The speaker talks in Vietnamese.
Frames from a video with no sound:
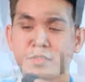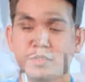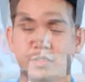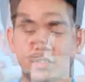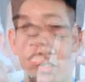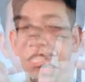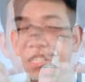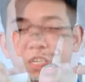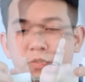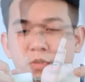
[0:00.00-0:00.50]

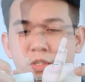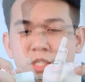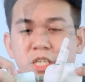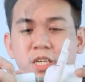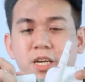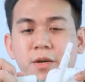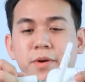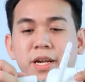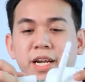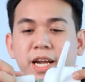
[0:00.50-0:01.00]
phần giữa của
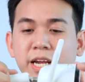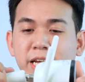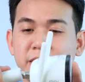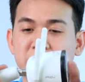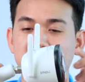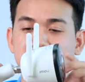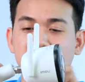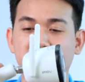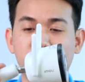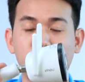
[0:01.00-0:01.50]
chiếc camera này
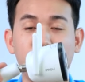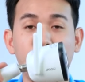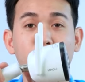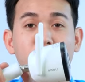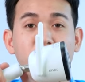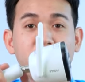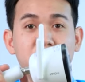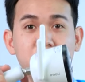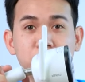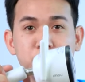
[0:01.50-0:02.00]
thì sẽ có một
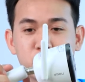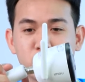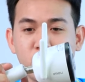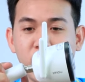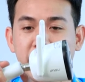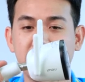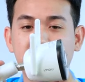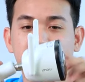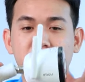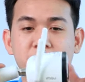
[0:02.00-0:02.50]
cái khớp
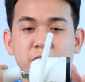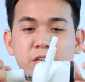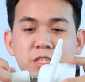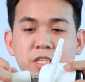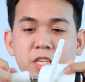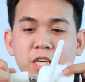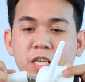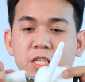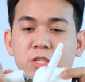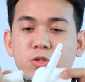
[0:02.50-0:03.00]
xoay
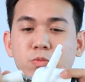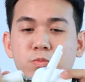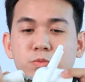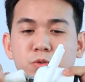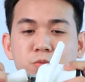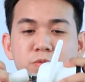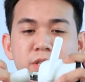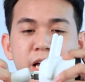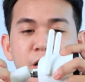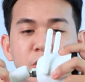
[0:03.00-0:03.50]
thì giúp
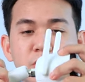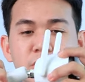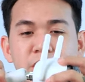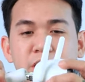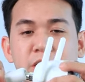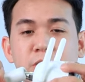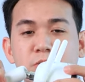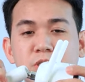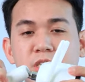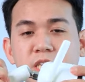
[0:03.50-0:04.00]
chúng ta có thể
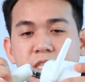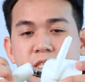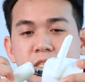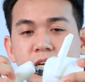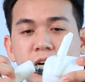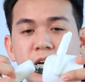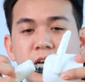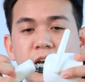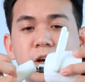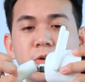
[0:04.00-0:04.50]
điều chỉnh
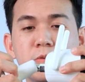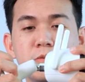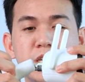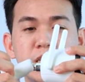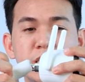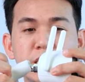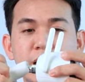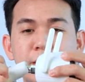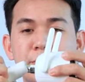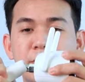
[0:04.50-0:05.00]
được cái góc
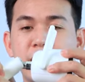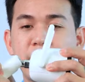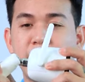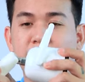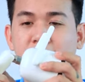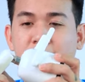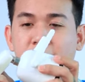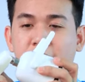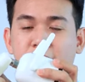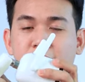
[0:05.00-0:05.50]
nhìn
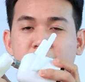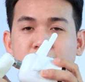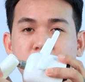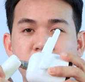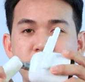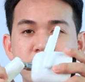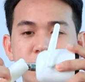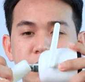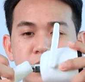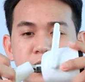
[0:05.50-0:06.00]
camera
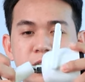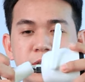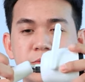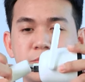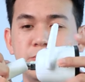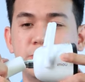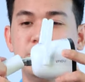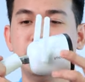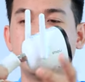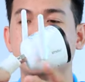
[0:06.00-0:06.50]

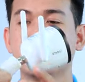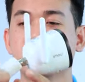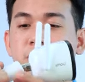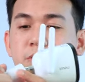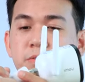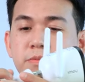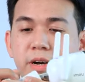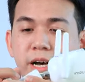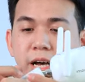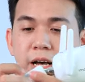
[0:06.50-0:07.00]

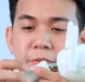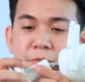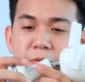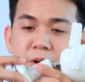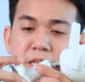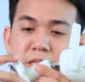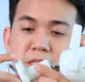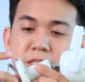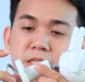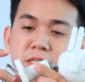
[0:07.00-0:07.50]
và
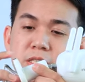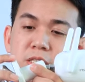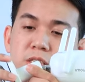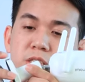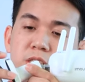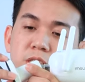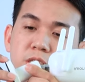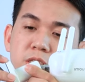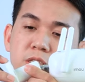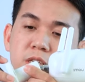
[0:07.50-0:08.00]
phần
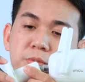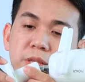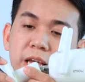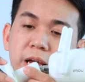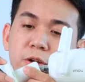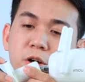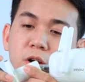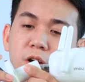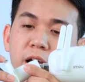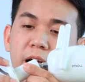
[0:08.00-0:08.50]
tiếp
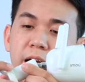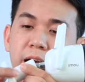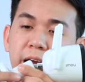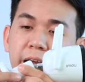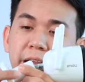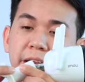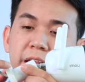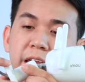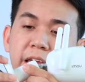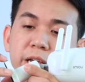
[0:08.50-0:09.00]
theo đó là
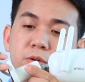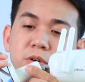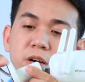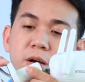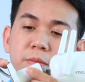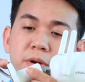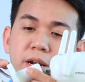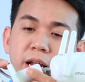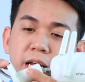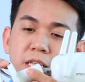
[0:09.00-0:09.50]
cái đế của
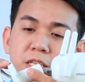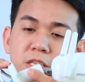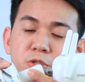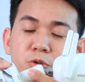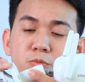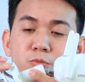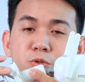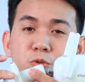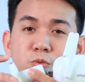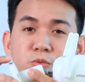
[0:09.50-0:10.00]
camera thì
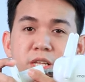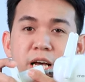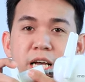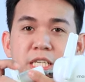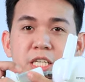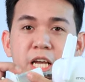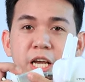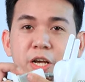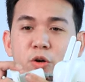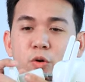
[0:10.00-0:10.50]
giúp chúng ta
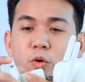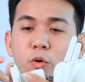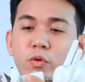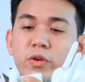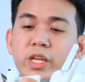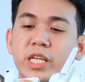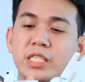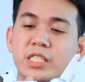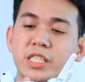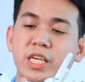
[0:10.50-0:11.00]
sẽ cố
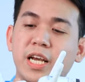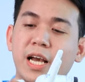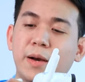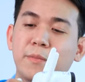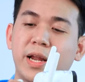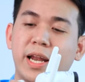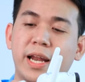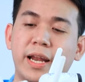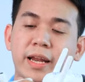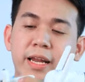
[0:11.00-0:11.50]
định chiếc
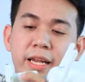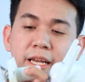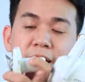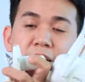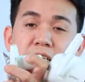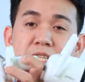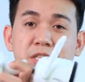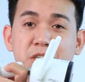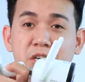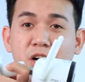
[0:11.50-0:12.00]
camera này
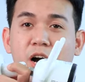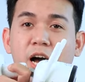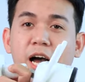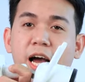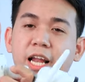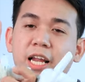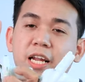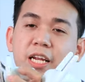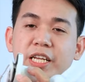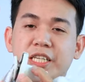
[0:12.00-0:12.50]
lên tường
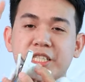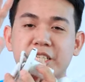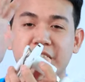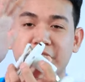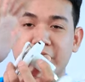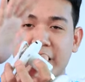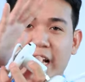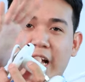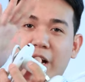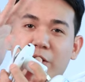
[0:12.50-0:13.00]
hay là lên
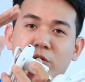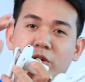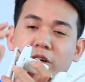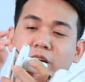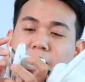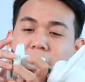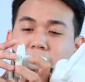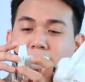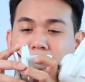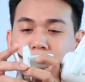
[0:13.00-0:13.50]
trần nhà của
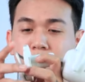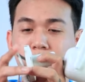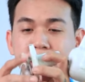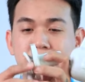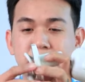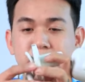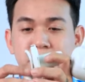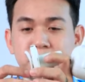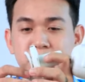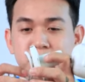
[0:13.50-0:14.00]
các nhà các
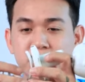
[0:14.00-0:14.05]
bạn